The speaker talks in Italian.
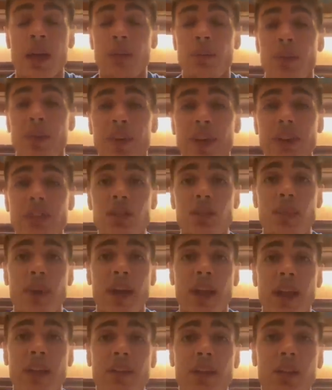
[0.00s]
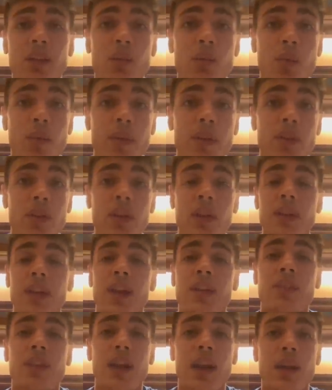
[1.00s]
mi vesto perché è arrivato il momento di andare
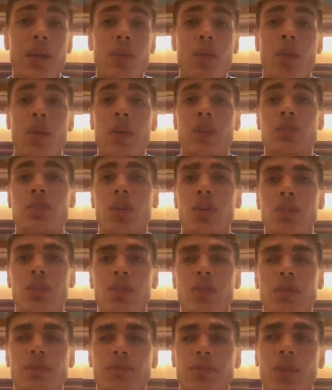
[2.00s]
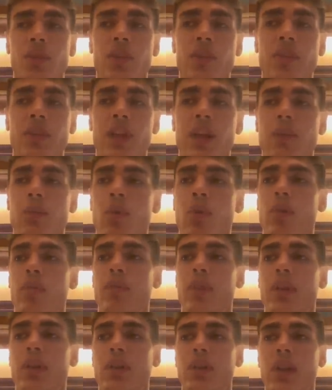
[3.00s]
a fare la riunione sotto, dove vedremo il
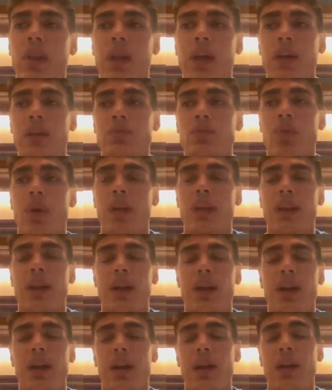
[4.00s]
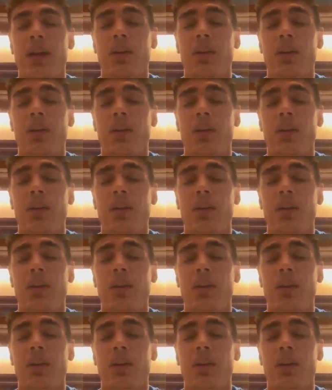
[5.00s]
video della squadra